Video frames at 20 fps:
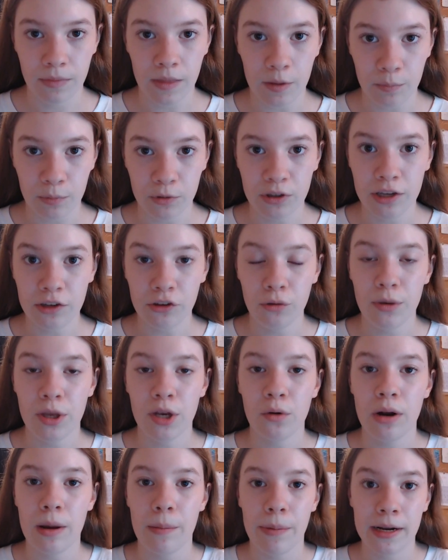Después de eso
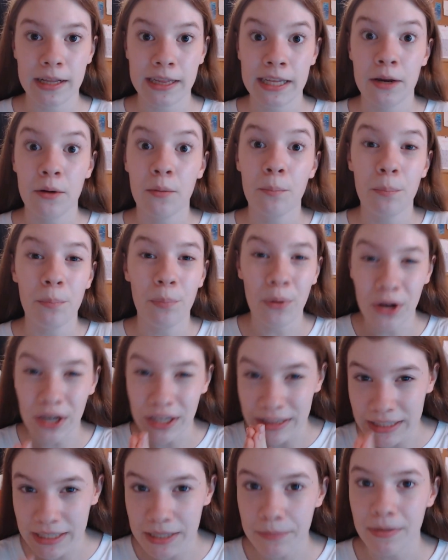viene una parte un
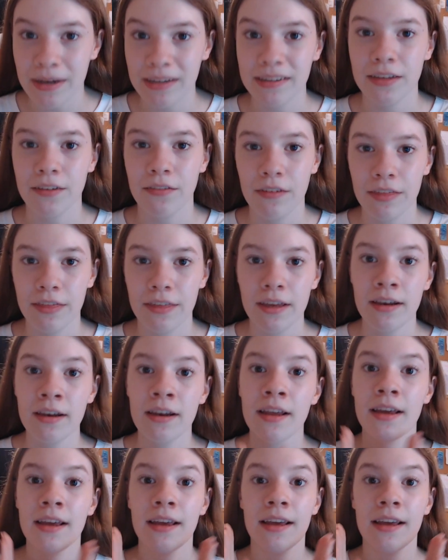poquitín más difícil